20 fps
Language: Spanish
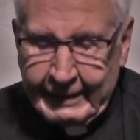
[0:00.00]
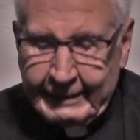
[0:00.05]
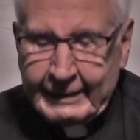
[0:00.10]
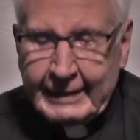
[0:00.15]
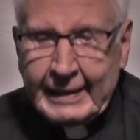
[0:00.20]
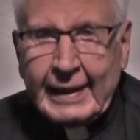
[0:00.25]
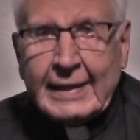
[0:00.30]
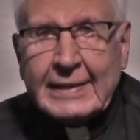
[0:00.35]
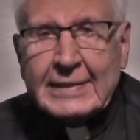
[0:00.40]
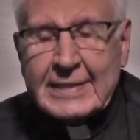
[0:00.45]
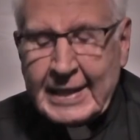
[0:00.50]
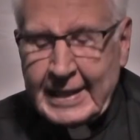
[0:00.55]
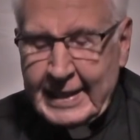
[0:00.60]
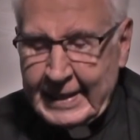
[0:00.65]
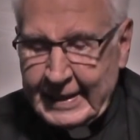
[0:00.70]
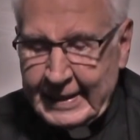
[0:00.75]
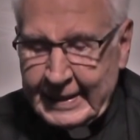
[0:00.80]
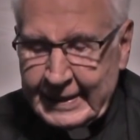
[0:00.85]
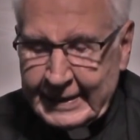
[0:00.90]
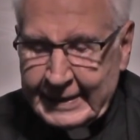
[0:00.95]

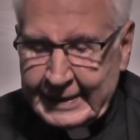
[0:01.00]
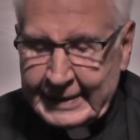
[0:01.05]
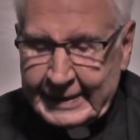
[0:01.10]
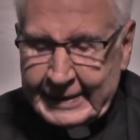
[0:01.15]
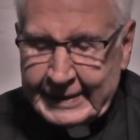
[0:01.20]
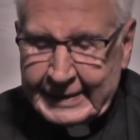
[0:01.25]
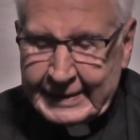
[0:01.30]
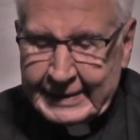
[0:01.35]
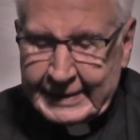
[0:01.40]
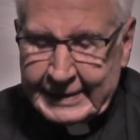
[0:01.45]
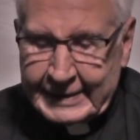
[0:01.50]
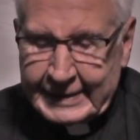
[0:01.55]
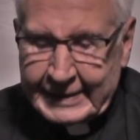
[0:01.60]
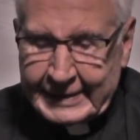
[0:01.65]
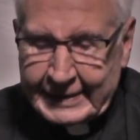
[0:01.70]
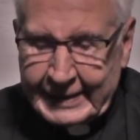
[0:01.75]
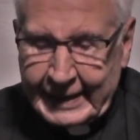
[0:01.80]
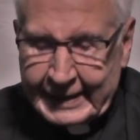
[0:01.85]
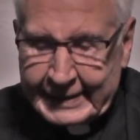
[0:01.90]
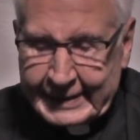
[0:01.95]
dice
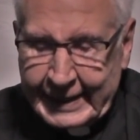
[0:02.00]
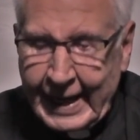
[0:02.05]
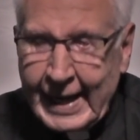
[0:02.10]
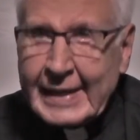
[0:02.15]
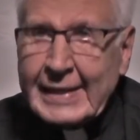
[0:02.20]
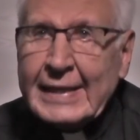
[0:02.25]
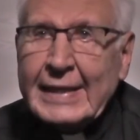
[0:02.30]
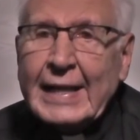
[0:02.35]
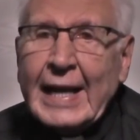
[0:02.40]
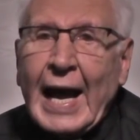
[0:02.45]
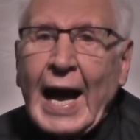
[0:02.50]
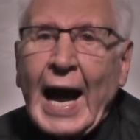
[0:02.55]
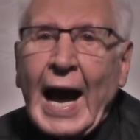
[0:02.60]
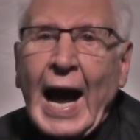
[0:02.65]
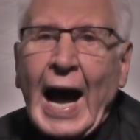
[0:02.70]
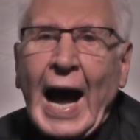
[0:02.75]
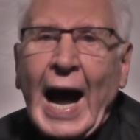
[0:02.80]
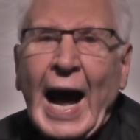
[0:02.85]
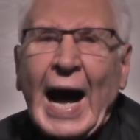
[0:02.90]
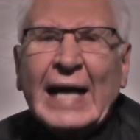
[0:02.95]
Natán
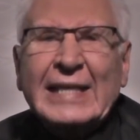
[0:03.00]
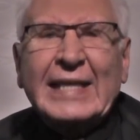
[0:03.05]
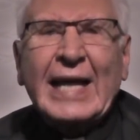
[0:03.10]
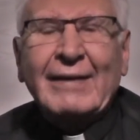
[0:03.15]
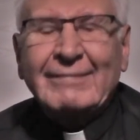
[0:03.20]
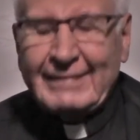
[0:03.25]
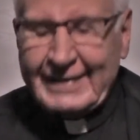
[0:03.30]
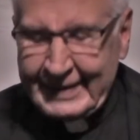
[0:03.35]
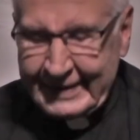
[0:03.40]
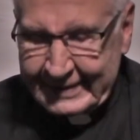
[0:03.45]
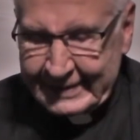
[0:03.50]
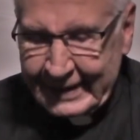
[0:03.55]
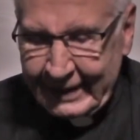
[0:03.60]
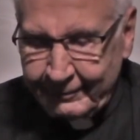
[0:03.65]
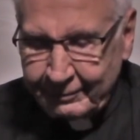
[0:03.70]
a David,